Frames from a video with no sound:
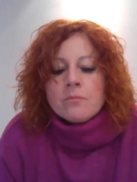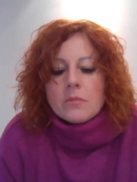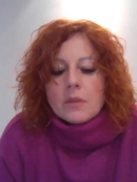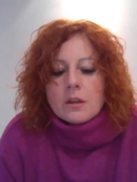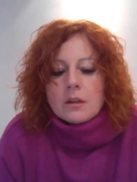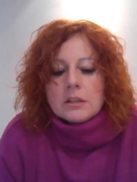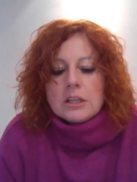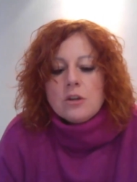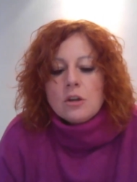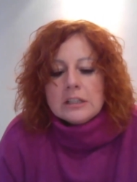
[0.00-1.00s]
Mm,
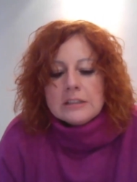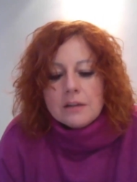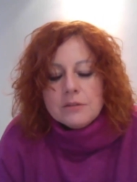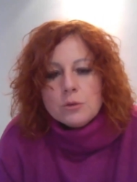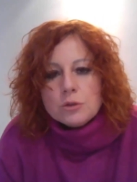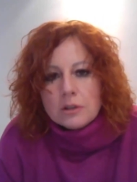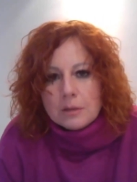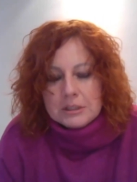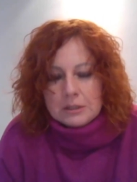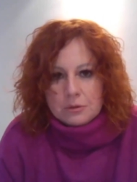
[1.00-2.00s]
kiedy ona trafia już do
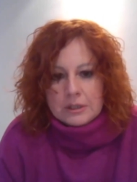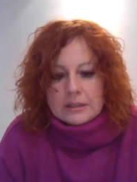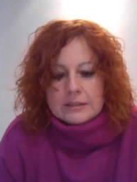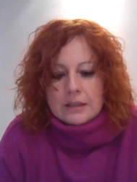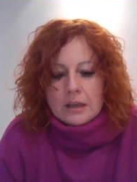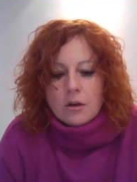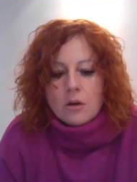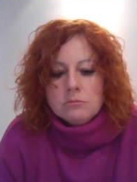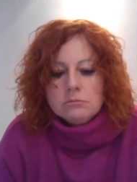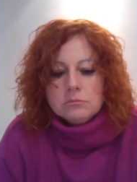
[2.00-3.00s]
gabinetu
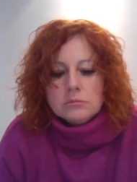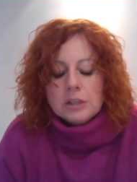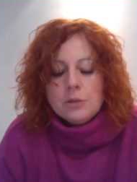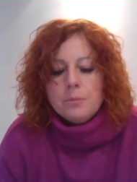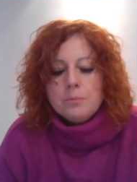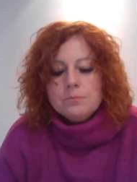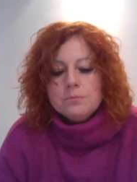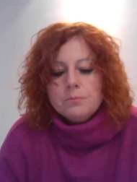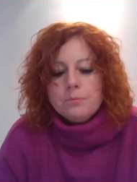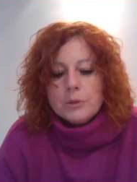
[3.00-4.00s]
lekarskiego, kiedy
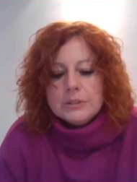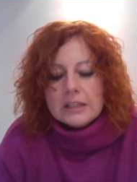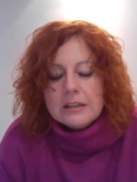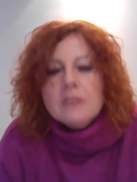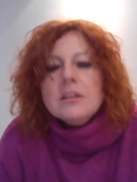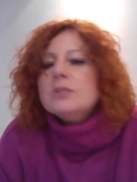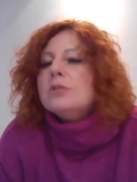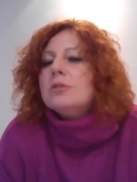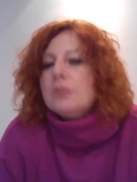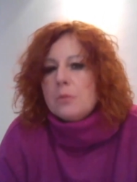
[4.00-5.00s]
postanawia
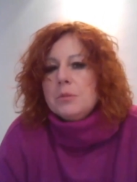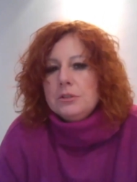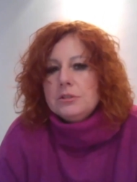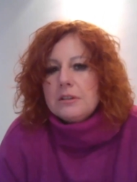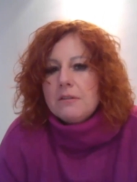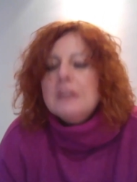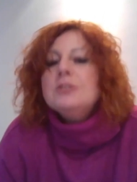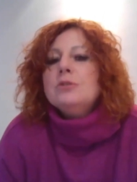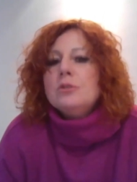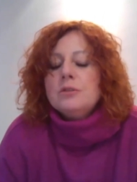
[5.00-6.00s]
coś zrobić,
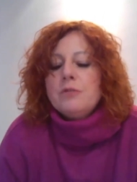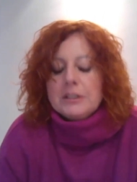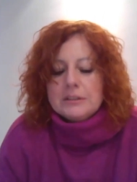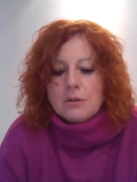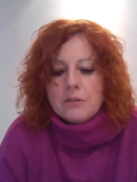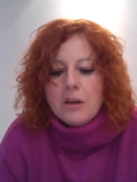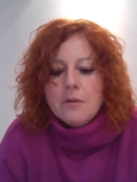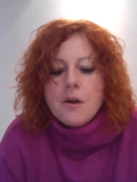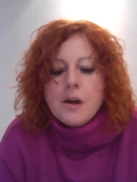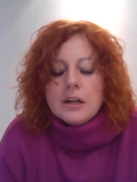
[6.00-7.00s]
zawalczyć o to swoje
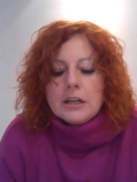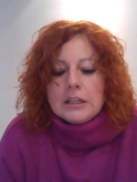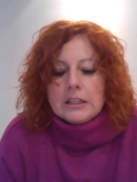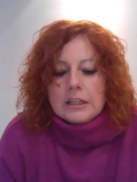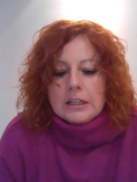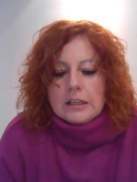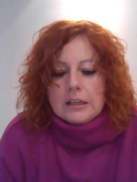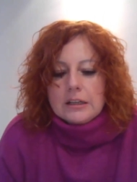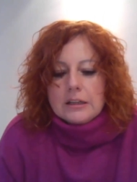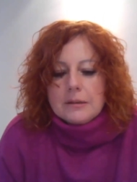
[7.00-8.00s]
zdrowie, e,
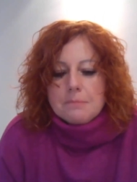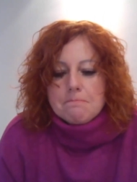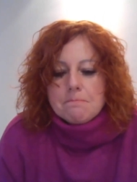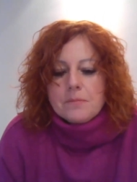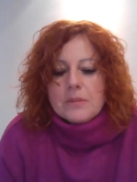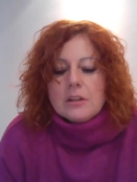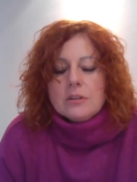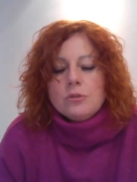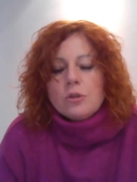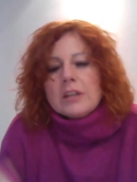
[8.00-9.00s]

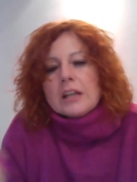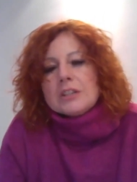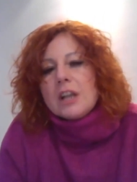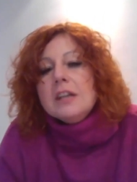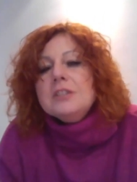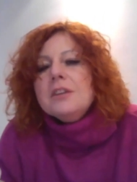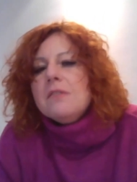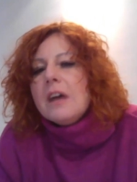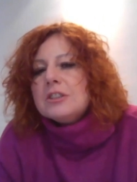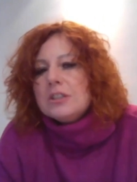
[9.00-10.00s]
to tak szalenie
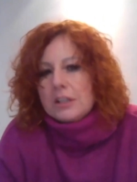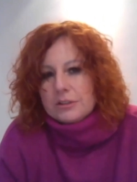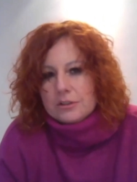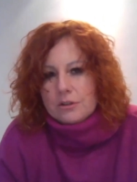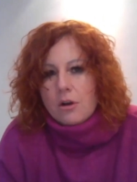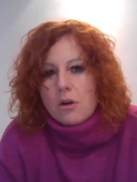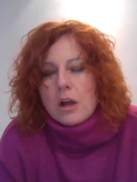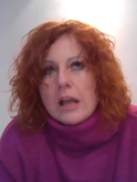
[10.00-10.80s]
ważne jest to,